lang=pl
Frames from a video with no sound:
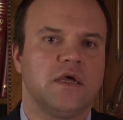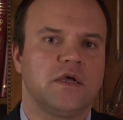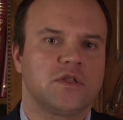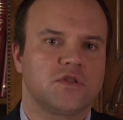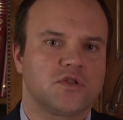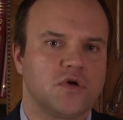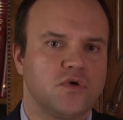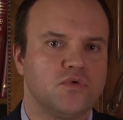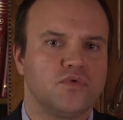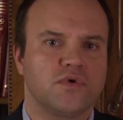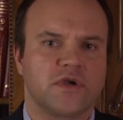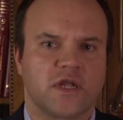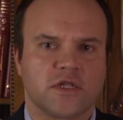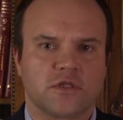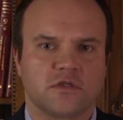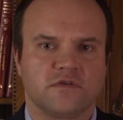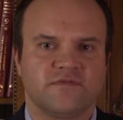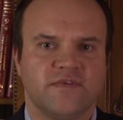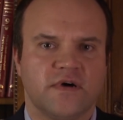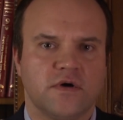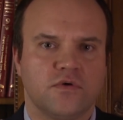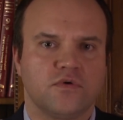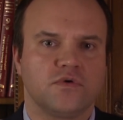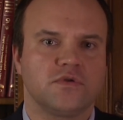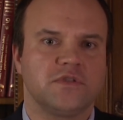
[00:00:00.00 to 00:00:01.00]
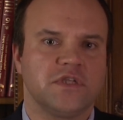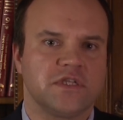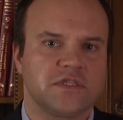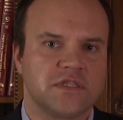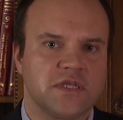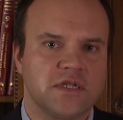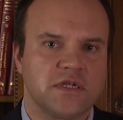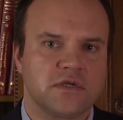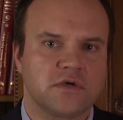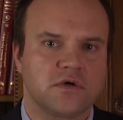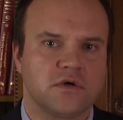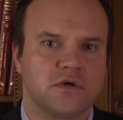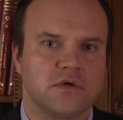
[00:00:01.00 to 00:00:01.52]
To uratowało nie
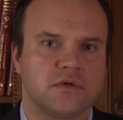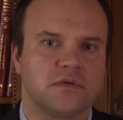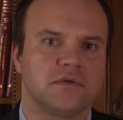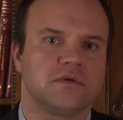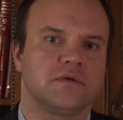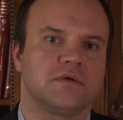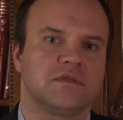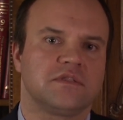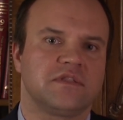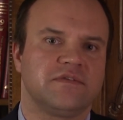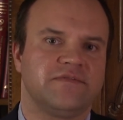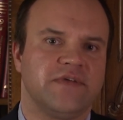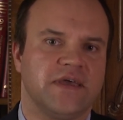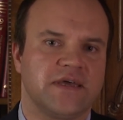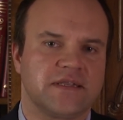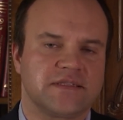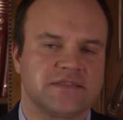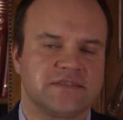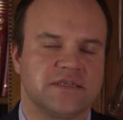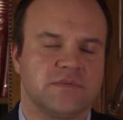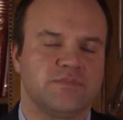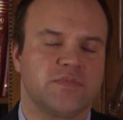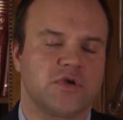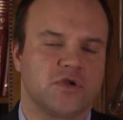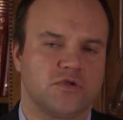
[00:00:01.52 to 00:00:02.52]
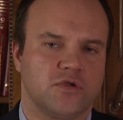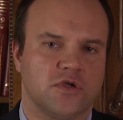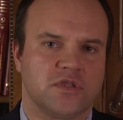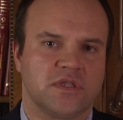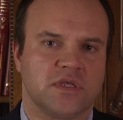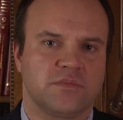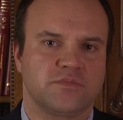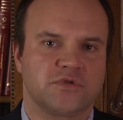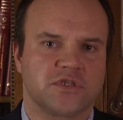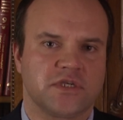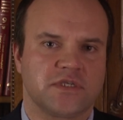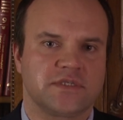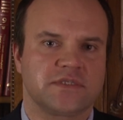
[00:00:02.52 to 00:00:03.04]
tylko twierdze bronione
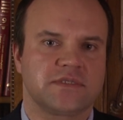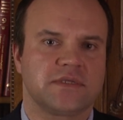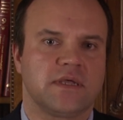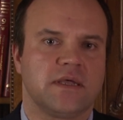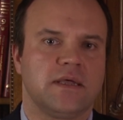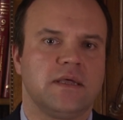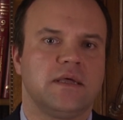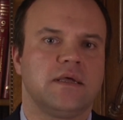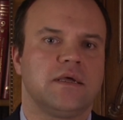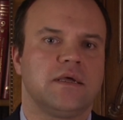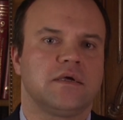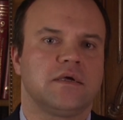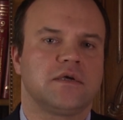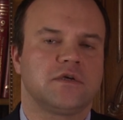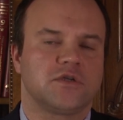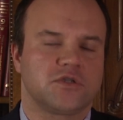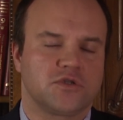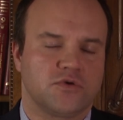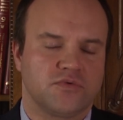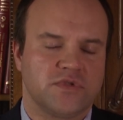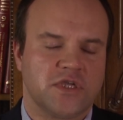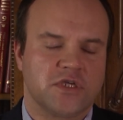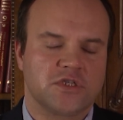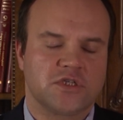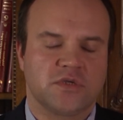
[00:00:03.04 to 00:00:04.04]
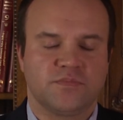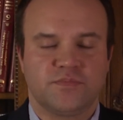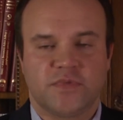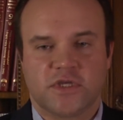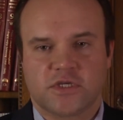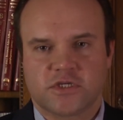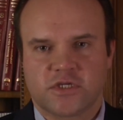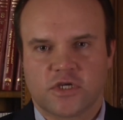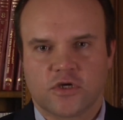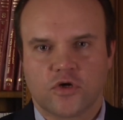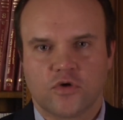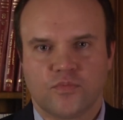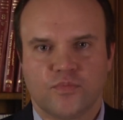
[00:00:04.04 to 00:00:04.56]
przez żołnierzy
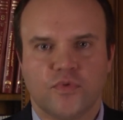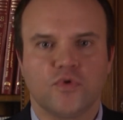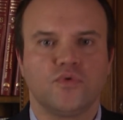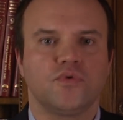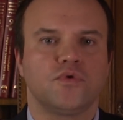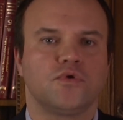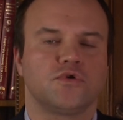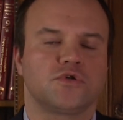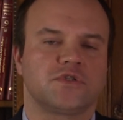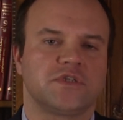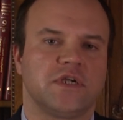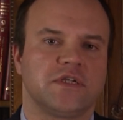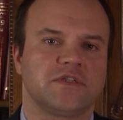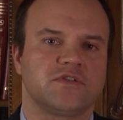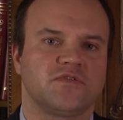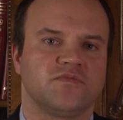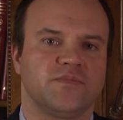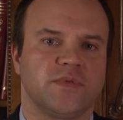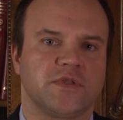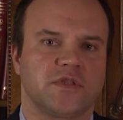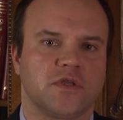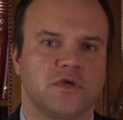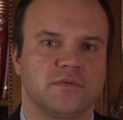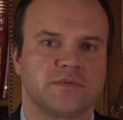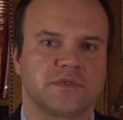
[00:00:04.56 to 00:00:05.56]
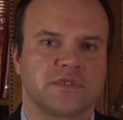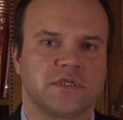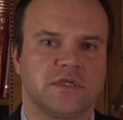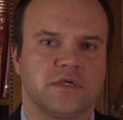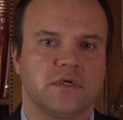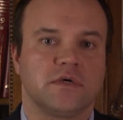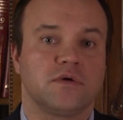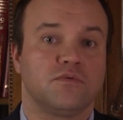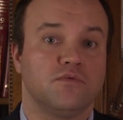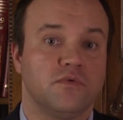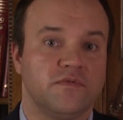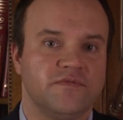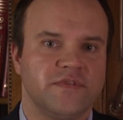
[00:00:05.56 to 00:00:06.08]
pierwszego pułku Szczelcu Bytomskich,
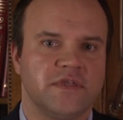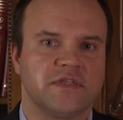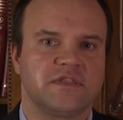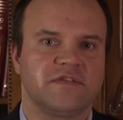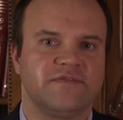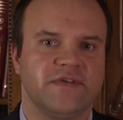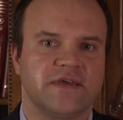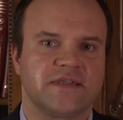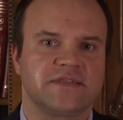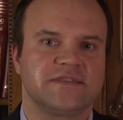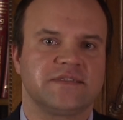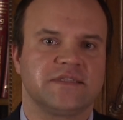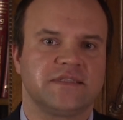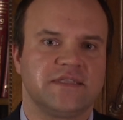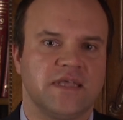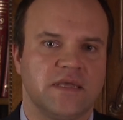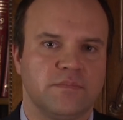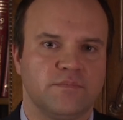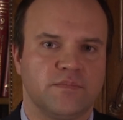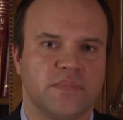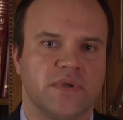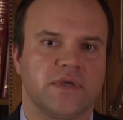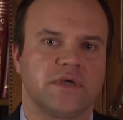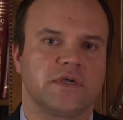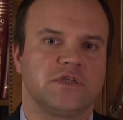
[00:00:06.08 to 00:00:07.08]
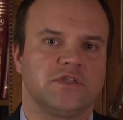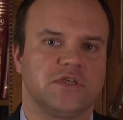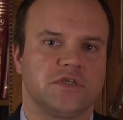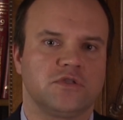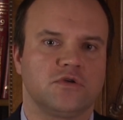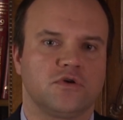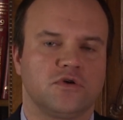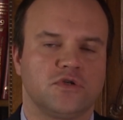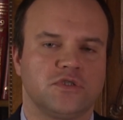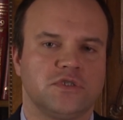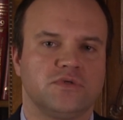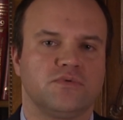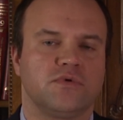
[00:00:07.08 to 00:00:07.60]
głównie twierdzy Dębe, gdzie
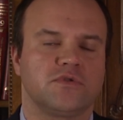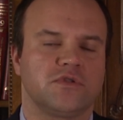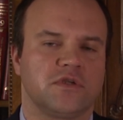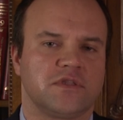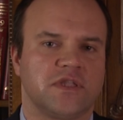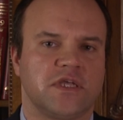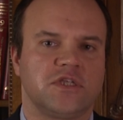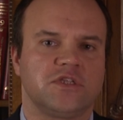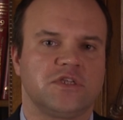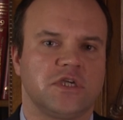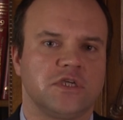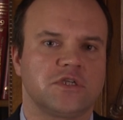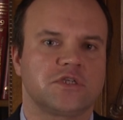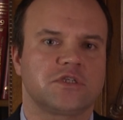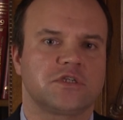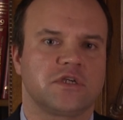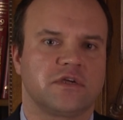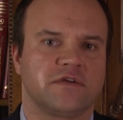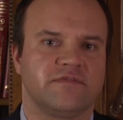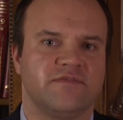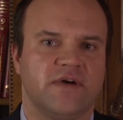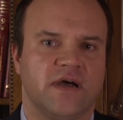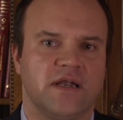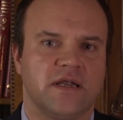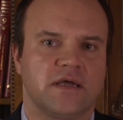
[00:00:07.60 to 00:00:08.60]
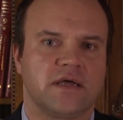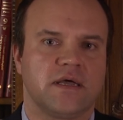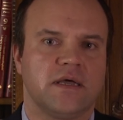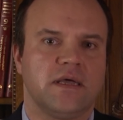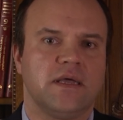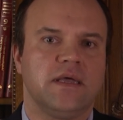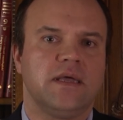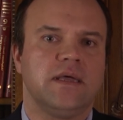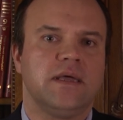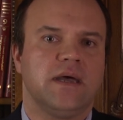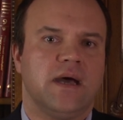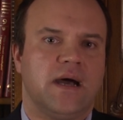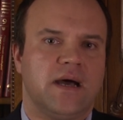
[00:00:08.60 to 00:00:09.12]
dochodziło do najcięższych walk,
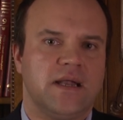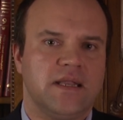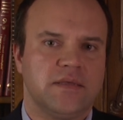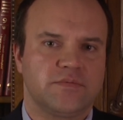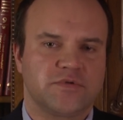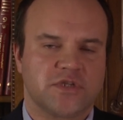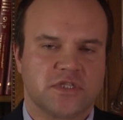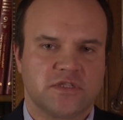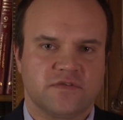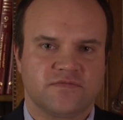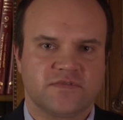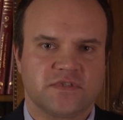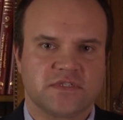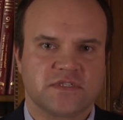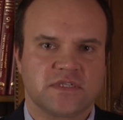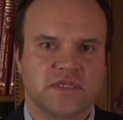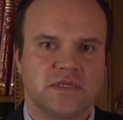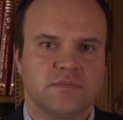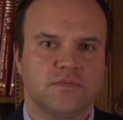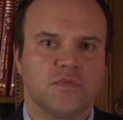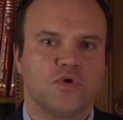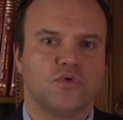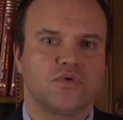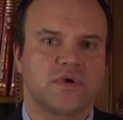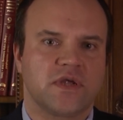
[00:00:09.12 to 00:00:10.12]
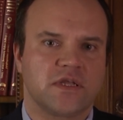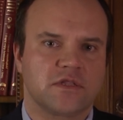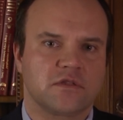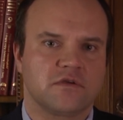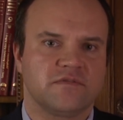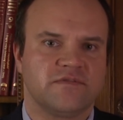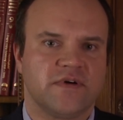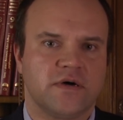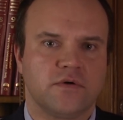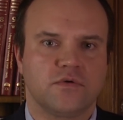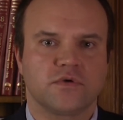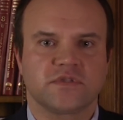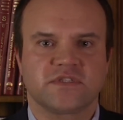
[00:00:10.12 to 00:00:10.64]
ale przede wszystkim
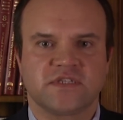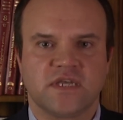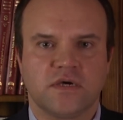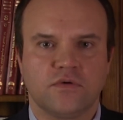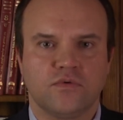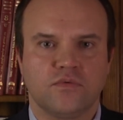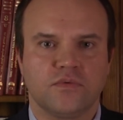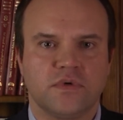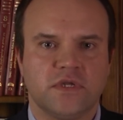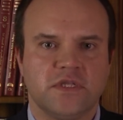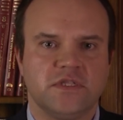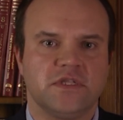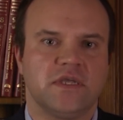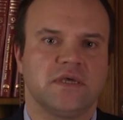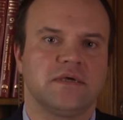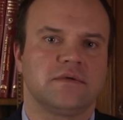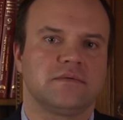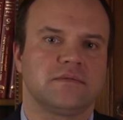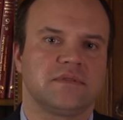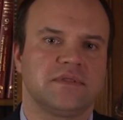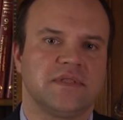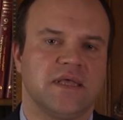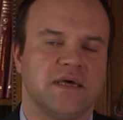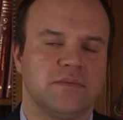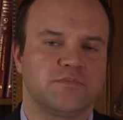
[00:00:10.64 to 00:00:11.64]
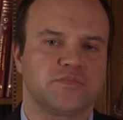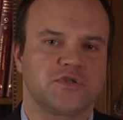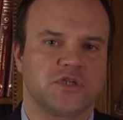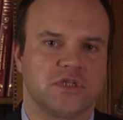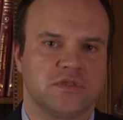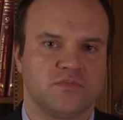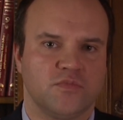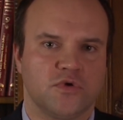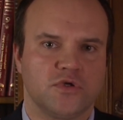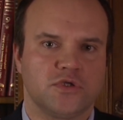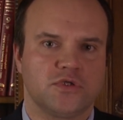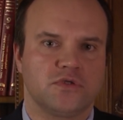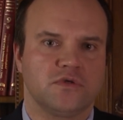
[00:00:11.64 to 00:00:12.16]
uratowało całą linię na
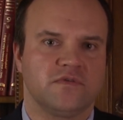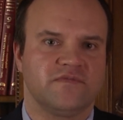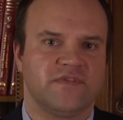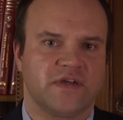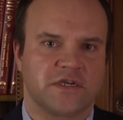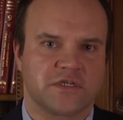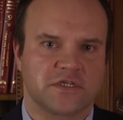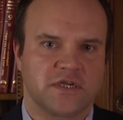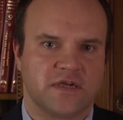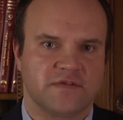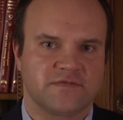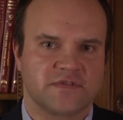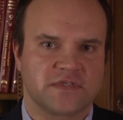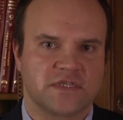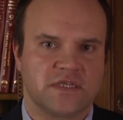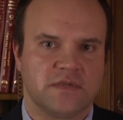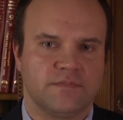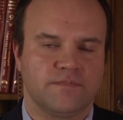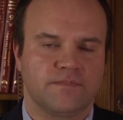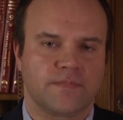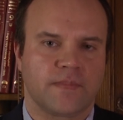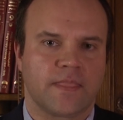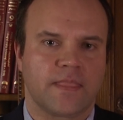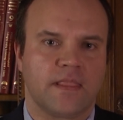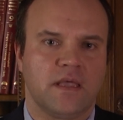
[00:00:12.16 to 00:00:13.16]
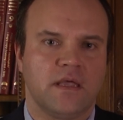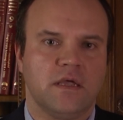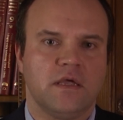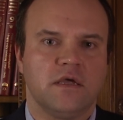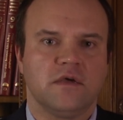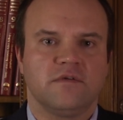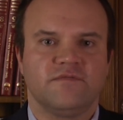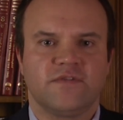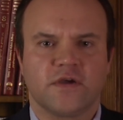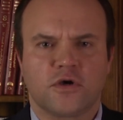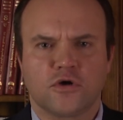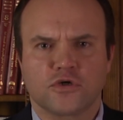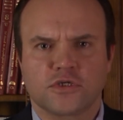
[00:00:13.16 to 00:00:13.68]
Przedmościu Warszawskim.
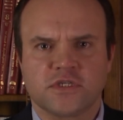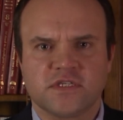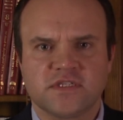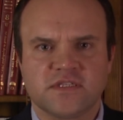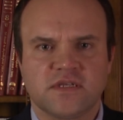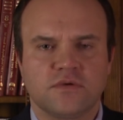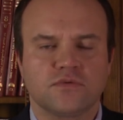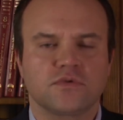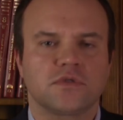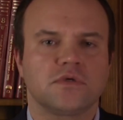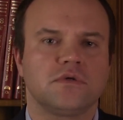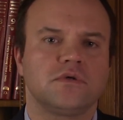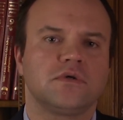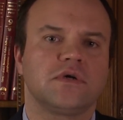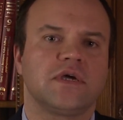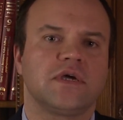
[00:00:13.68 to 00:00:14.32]
Wykorzystał to